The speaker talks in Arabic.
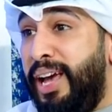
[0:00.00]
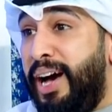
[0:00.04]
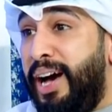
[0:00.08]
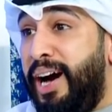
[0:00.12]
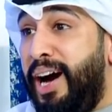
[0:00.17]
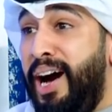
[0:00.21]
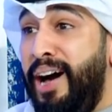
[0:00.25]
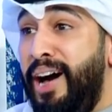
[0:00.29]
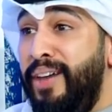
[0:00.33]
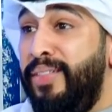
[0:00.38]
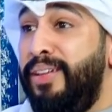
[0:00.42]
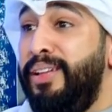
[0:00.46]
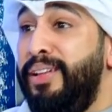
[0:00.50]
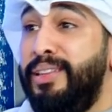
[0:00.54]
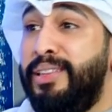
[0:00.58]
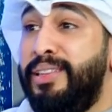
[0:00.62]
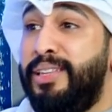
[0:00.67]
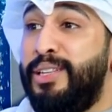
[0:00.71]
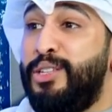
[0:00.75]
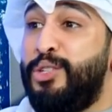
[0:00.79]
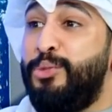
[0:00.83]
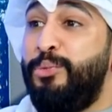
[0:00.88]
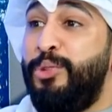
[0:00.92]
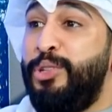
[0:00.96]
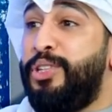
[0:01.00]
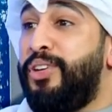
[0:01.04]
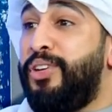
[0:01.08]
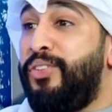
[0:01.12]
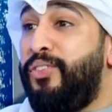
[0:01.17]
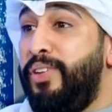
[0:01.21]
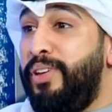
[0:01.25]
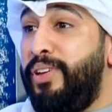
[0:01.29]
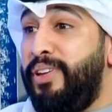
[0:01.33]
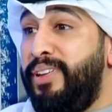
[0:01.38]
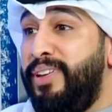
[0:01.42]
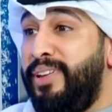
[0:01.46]
هذا انت جمعتك
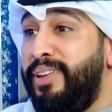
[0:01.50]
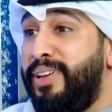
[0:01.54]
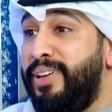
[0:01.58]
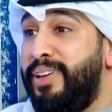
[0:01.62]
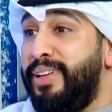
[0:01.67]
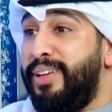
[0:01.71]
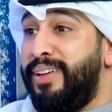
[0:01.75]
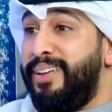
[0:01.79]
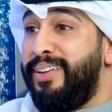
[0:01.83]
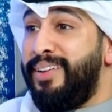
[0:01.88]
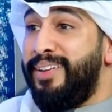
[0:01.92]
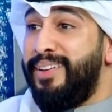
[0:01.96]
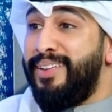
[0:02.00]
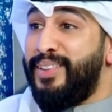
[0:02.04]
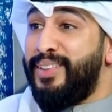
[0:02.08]
فيه آه،